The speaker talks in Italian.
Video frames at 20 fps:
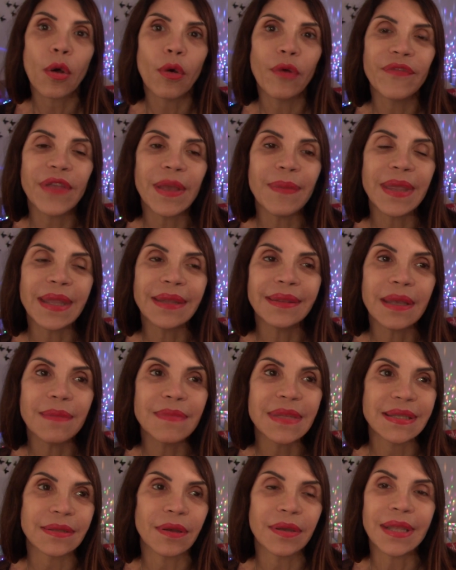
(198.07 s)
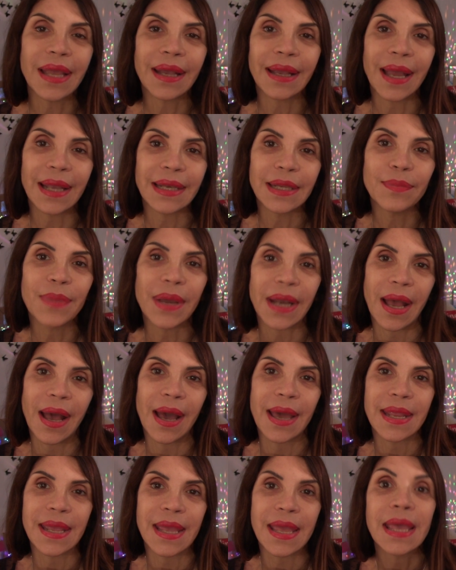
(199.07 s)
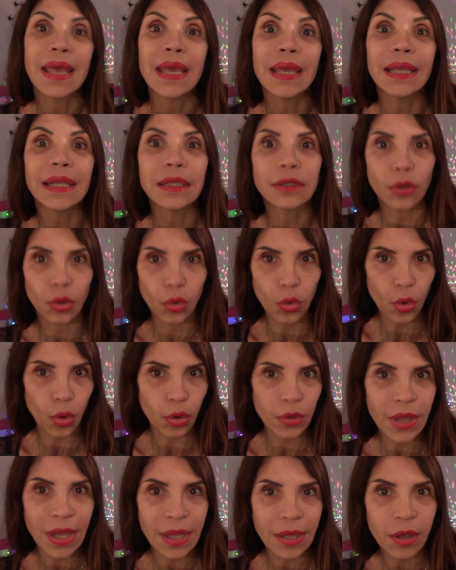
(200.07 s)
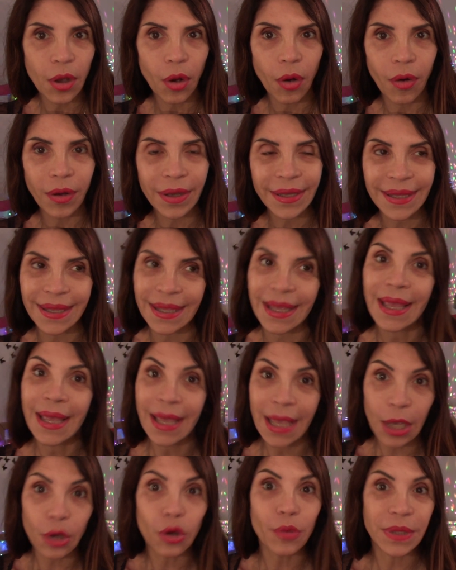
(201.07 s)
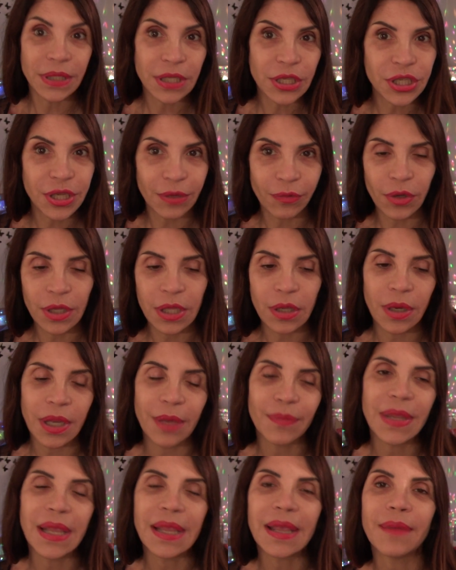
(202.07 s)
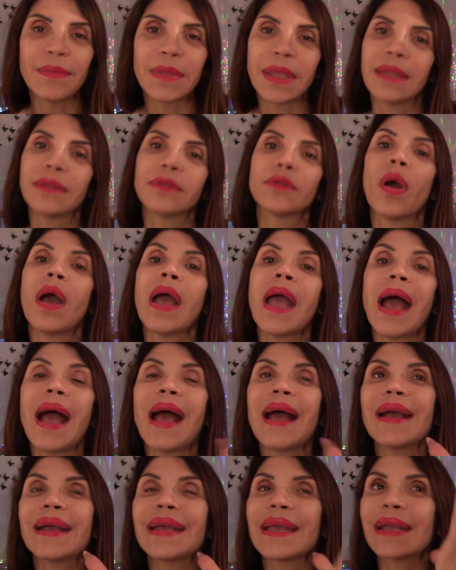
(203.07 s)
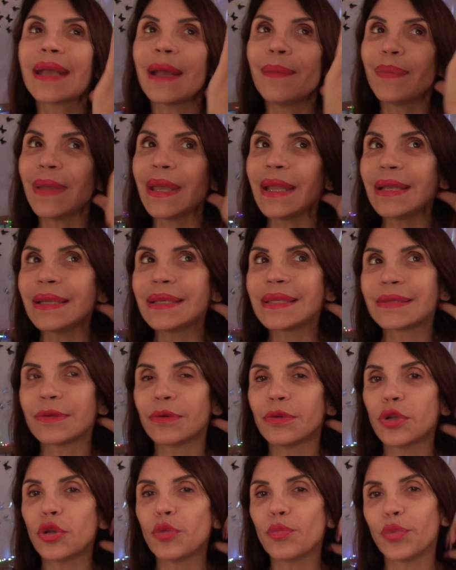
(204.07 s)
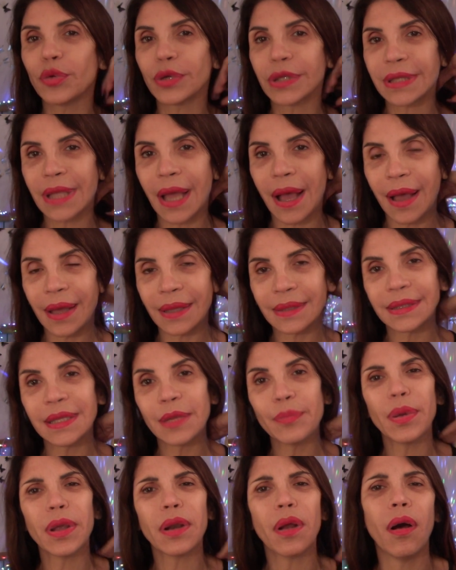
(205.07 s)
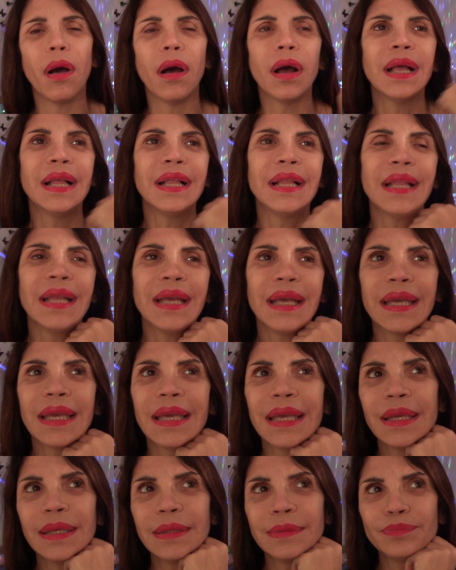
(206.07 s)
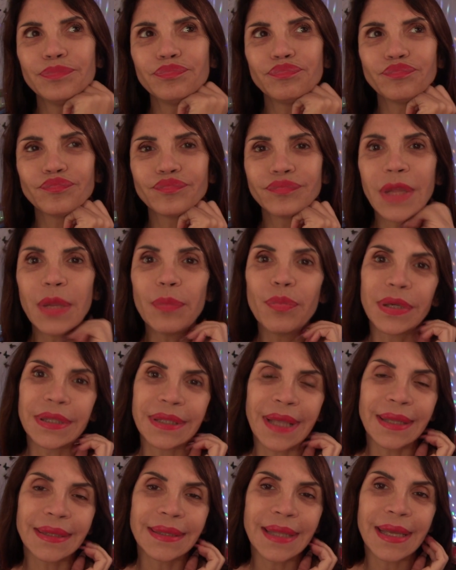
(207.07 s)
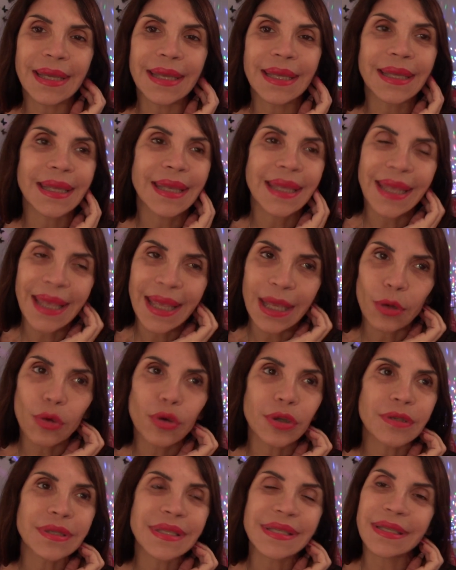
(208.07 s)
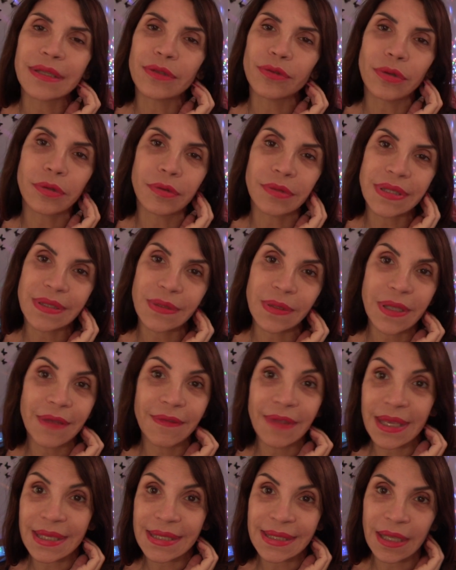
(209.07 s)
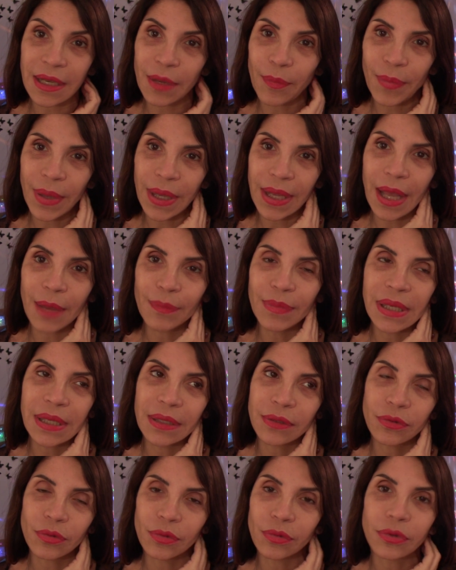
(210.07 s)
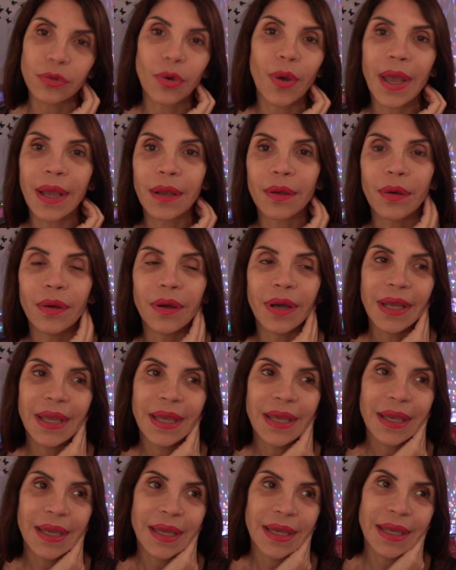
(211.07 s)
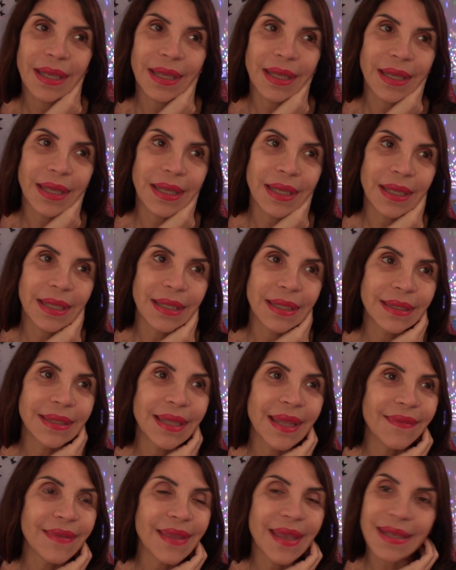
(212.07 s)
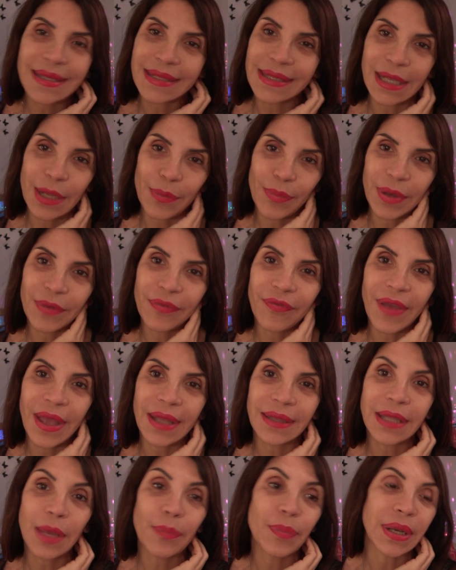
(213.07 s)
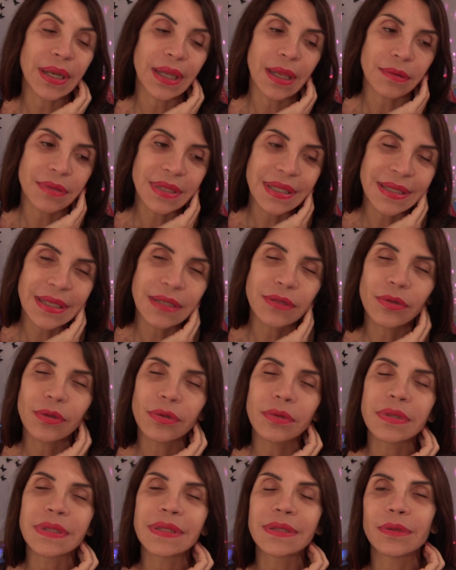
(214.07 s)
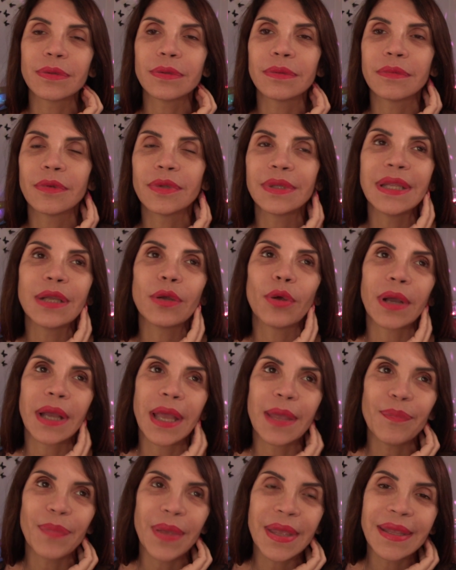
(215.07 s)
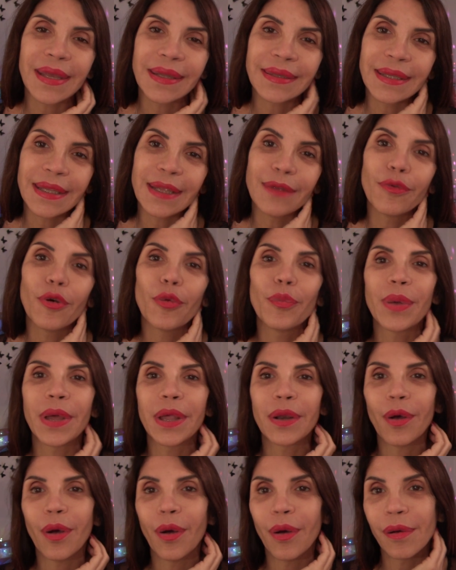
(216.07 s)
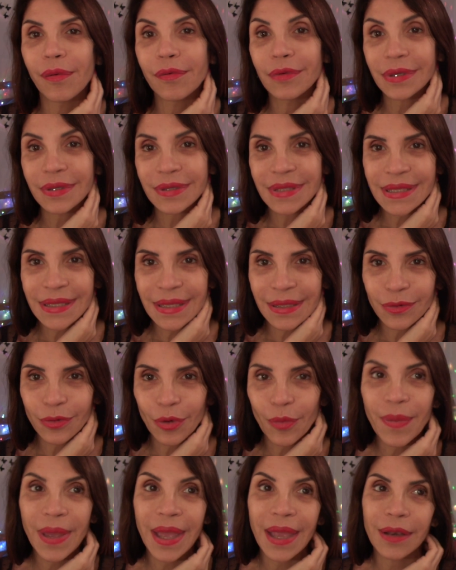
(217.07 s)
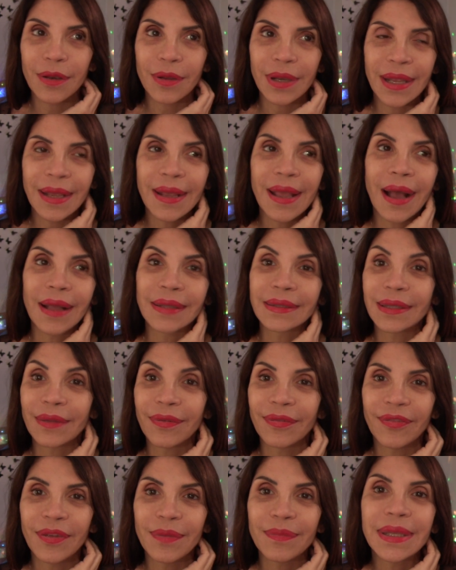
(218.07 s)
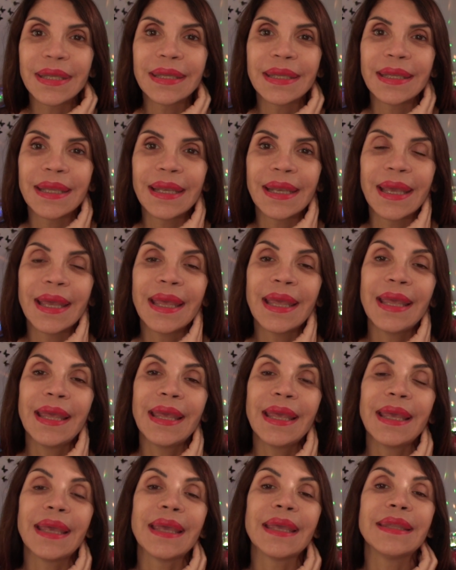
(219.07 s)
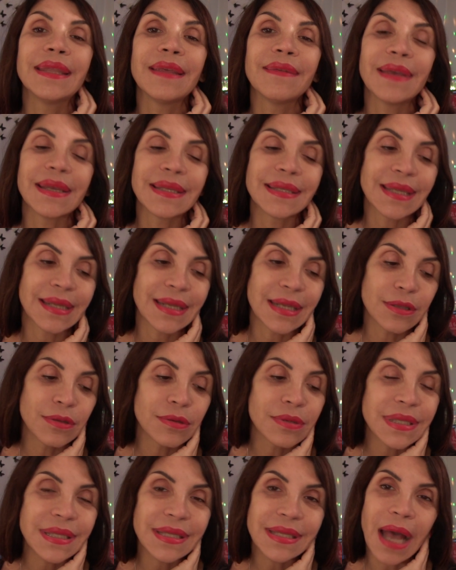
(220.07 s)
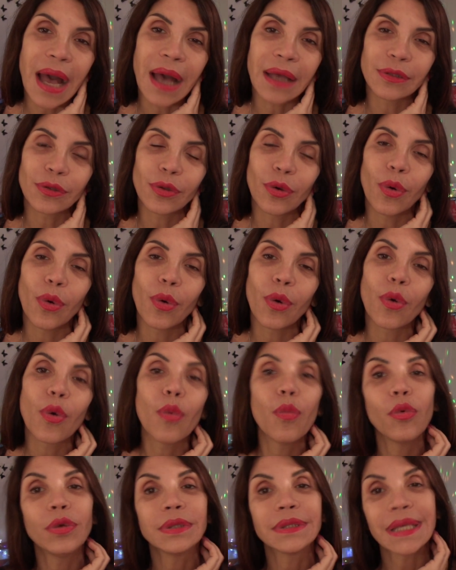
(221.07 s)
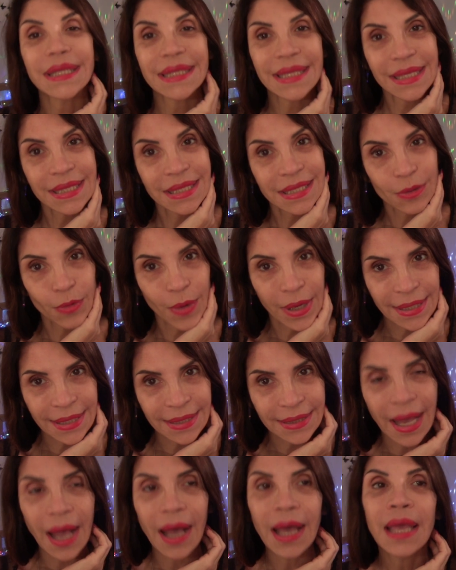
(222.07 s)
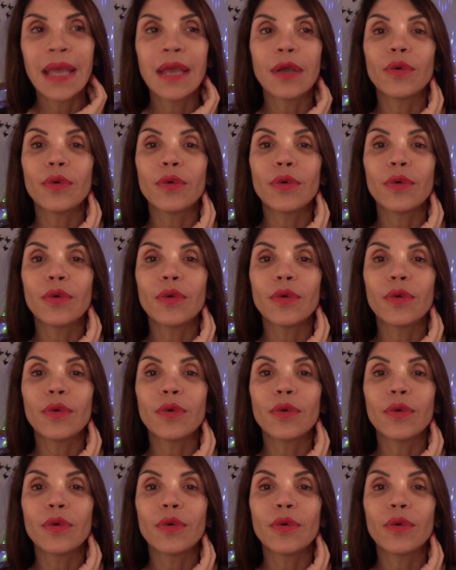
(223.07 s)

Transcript: Ovviamente bisogna calibrare il trucco degli occhi e come dicevo io l'abbigliamento. Anche i capelli sono importanti, però ehm, l'importante è che con rossetto rosso devi essere impeccabile in tutto, ecco, e devi essere perfetta perché il rossetto rosso non dico che è impegnativo, però un rossetto bello, elegante, femminile e deve essere indossato con molta sensualità.